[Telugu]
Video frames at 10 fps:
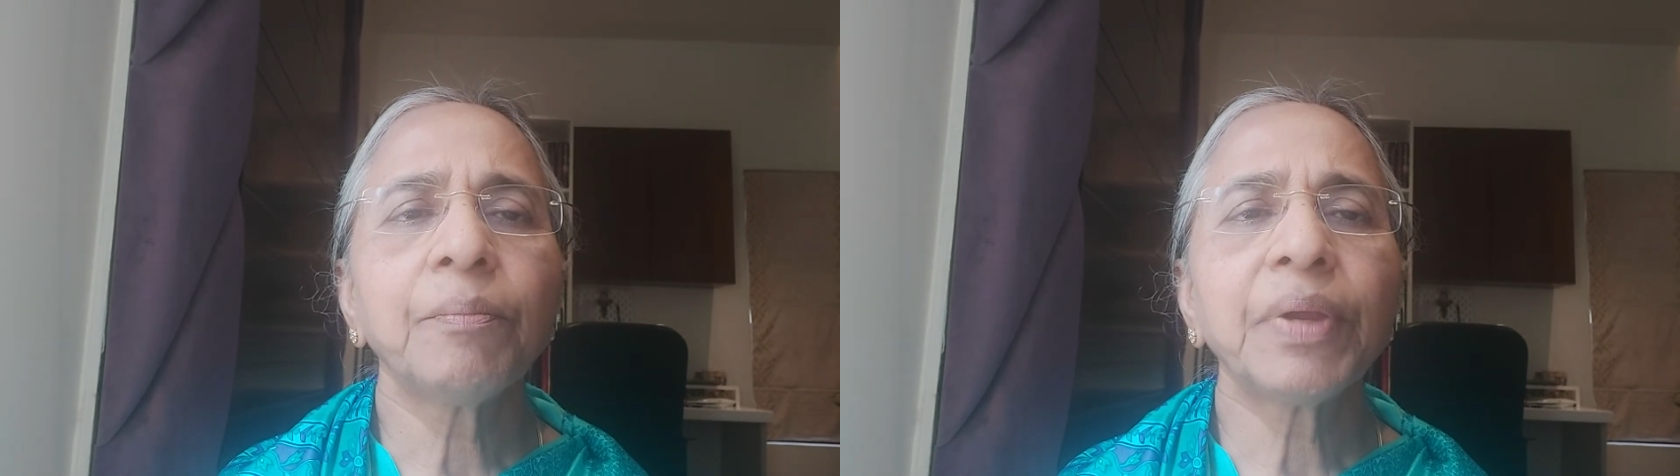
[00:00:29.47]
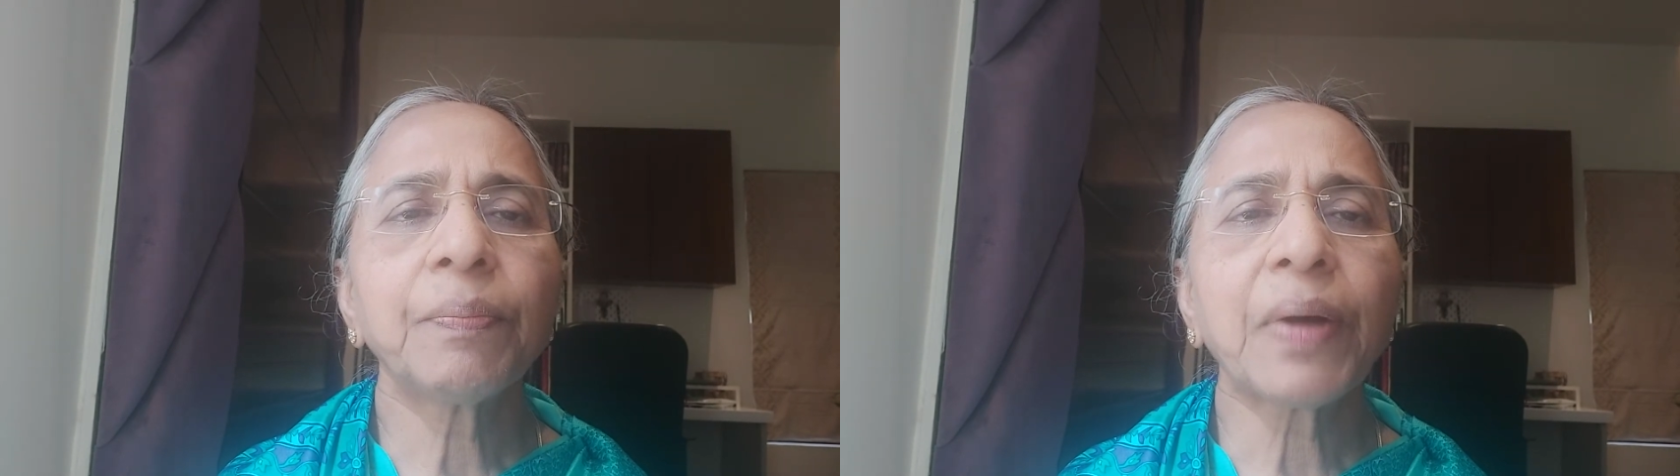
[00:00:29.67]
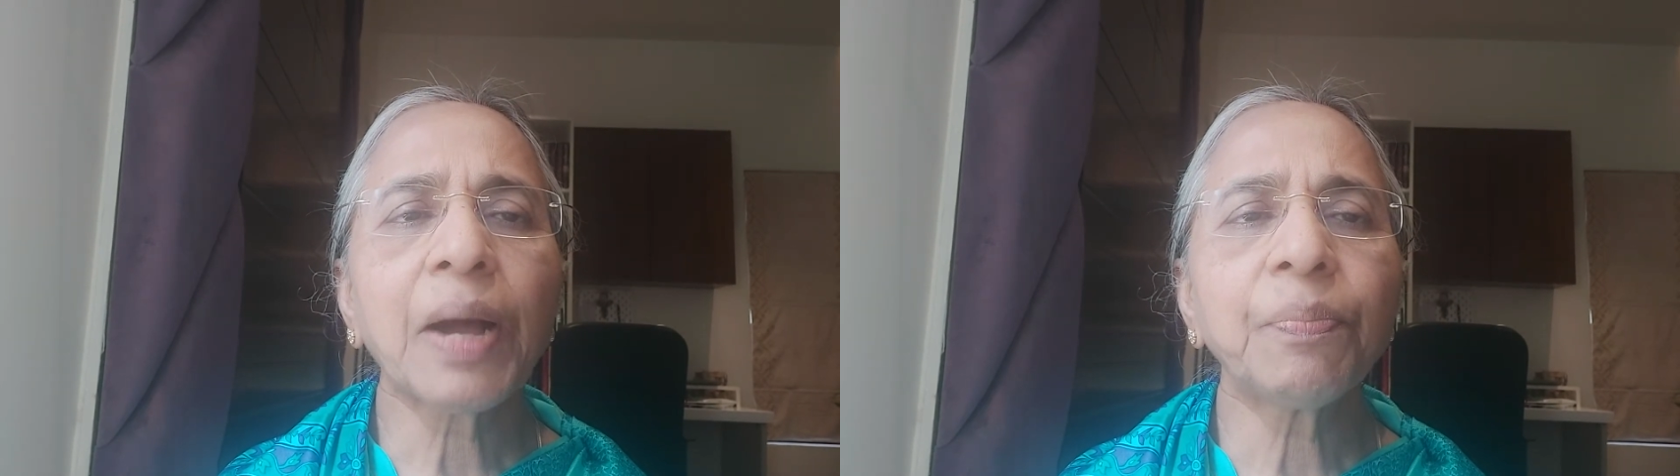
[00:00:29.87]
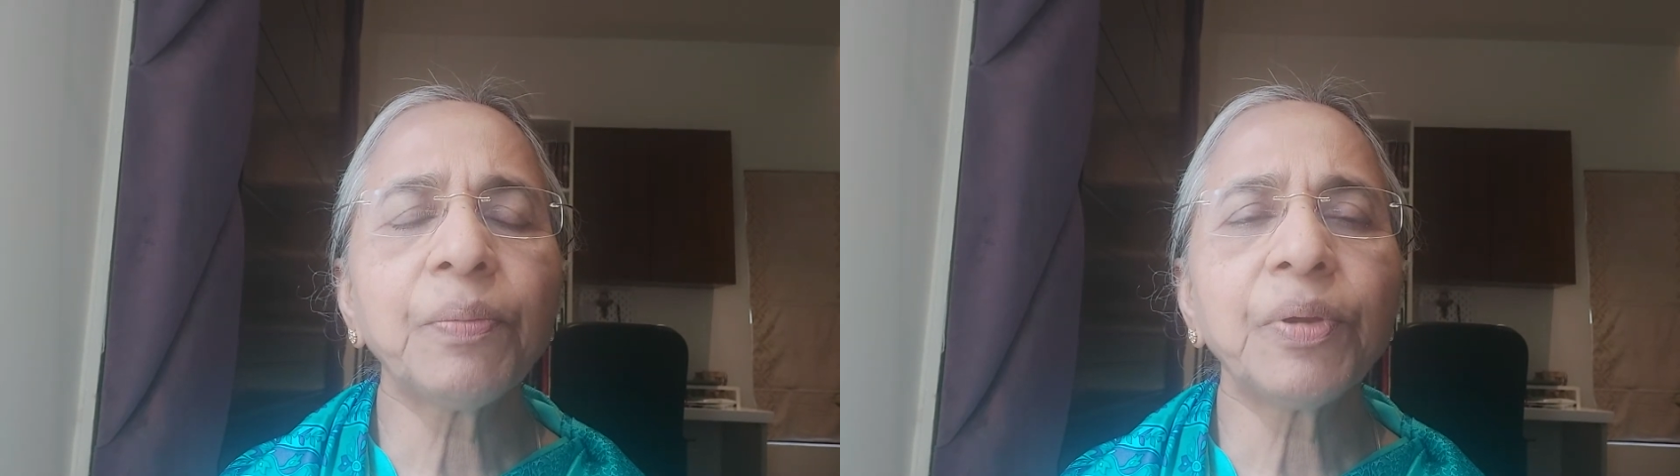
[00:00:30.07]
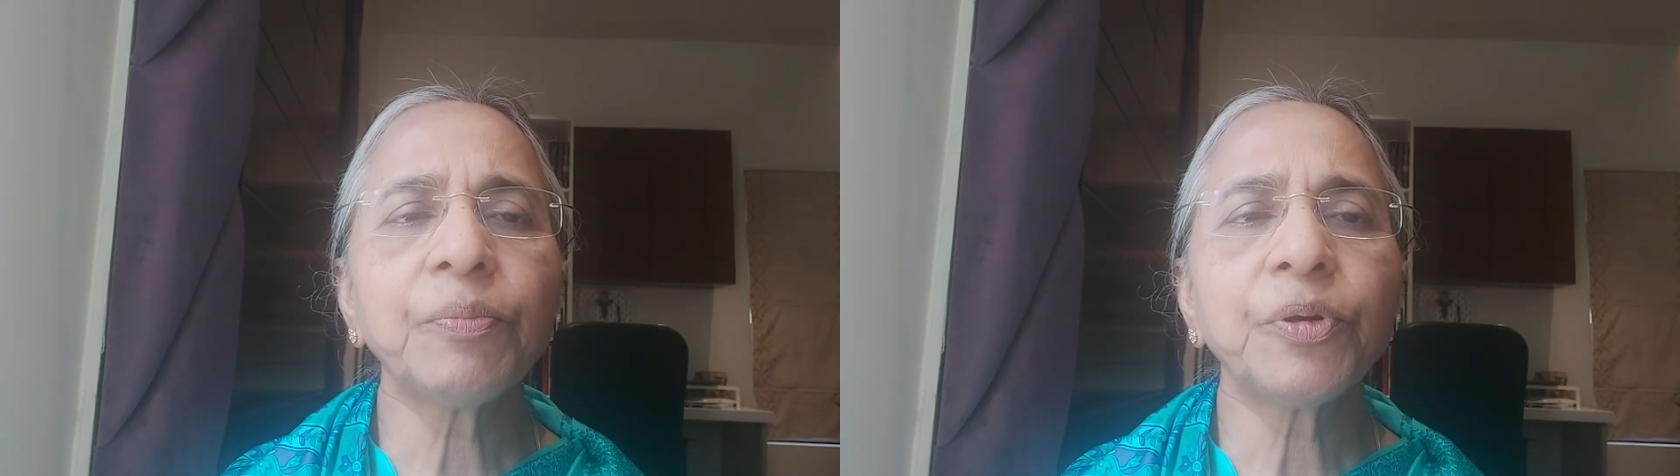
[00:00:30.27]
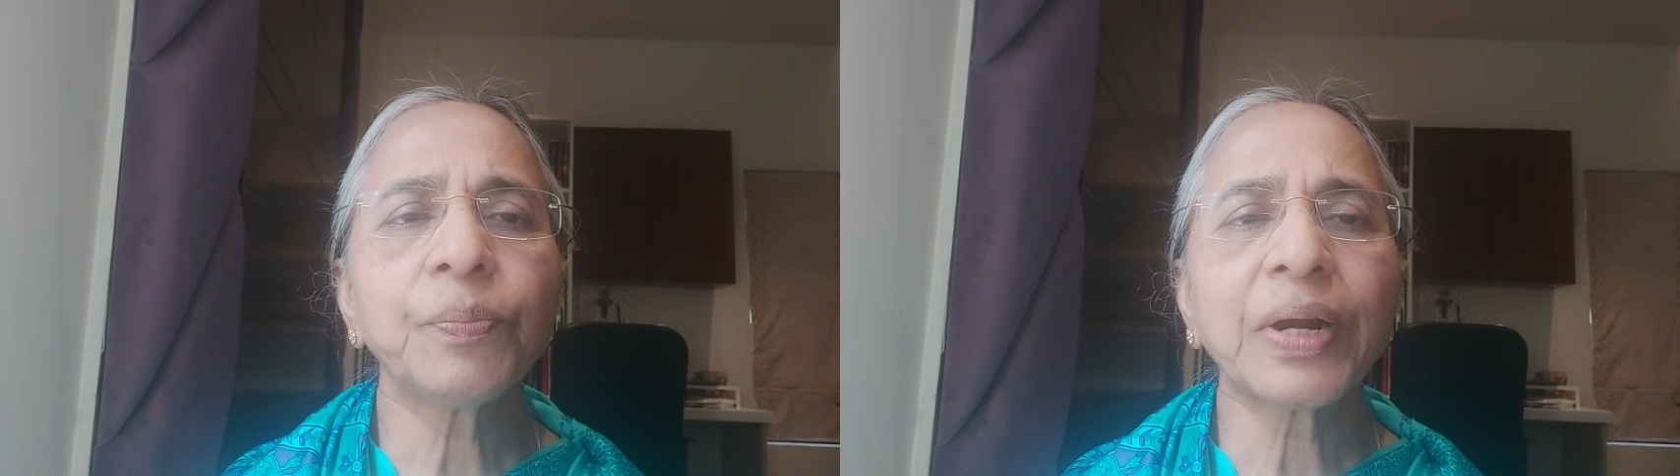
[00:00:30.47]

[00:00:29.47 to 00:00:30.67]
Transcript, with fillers: మీ పాపం మిమ్మను